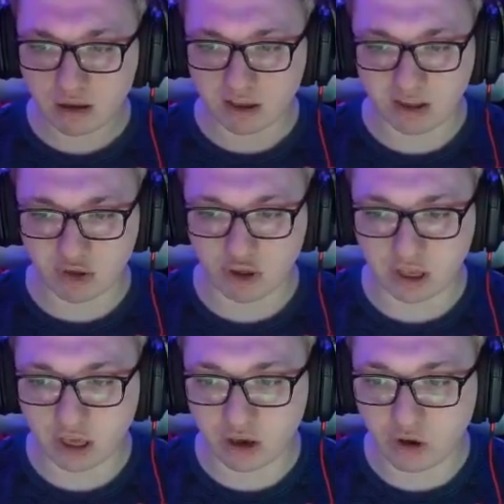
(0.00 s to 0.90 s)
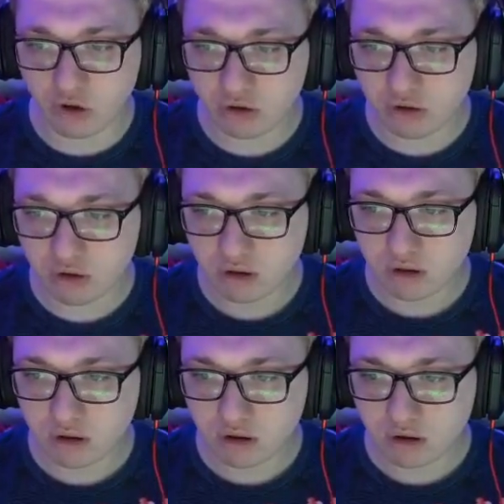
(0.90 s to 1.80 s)
Jest coś takiego?
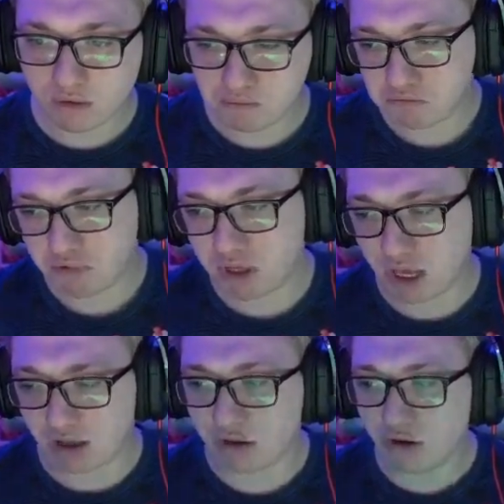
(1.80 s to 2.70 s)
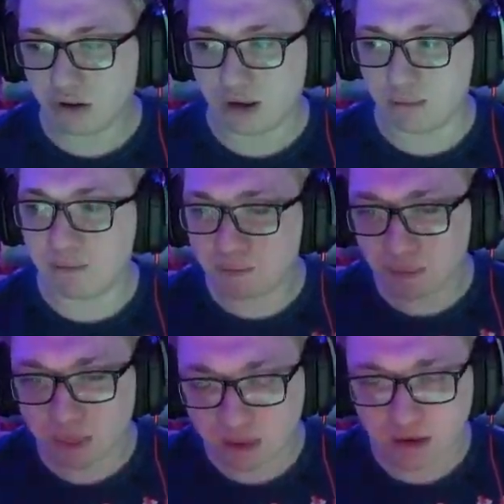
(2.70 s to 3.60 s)
Ja dodam.
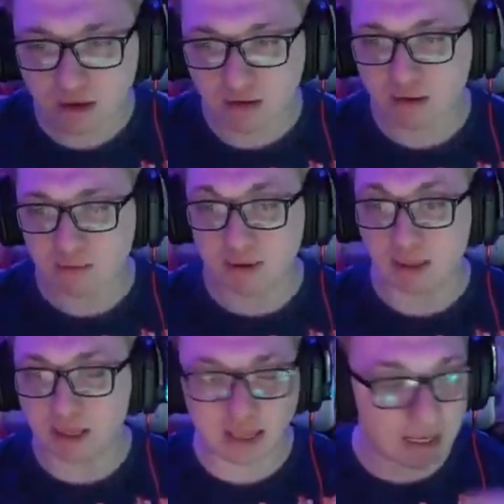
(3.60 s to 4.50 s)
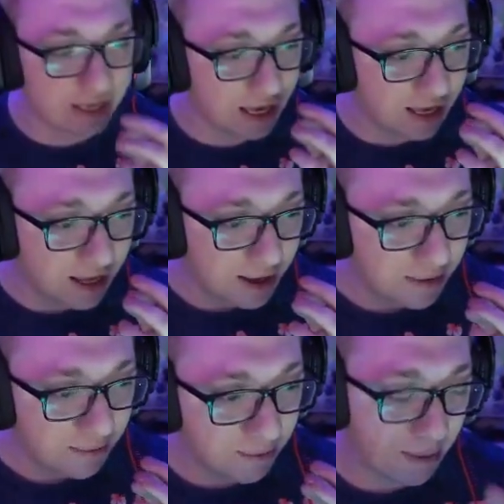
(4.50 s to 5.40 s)
Będzie takie
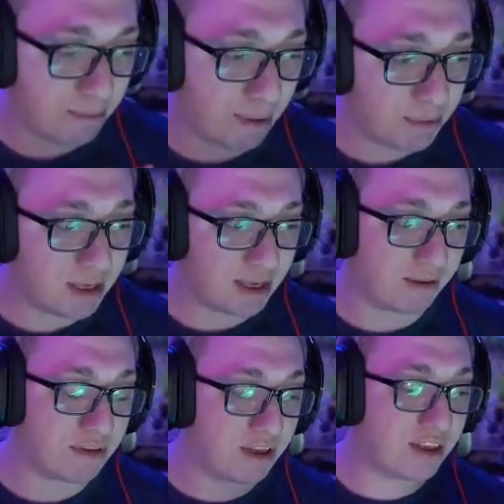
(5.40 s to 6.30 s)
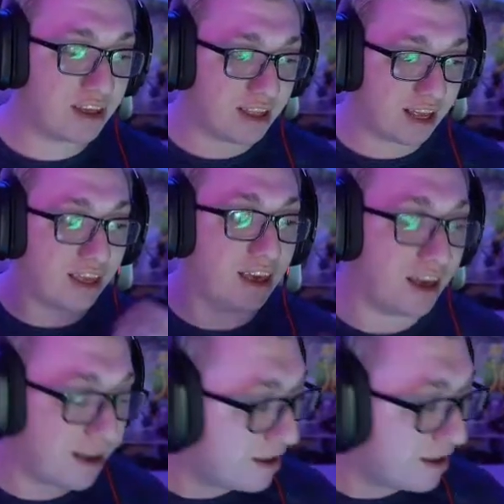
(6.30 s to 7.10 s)
mamma mia, w sensie takie...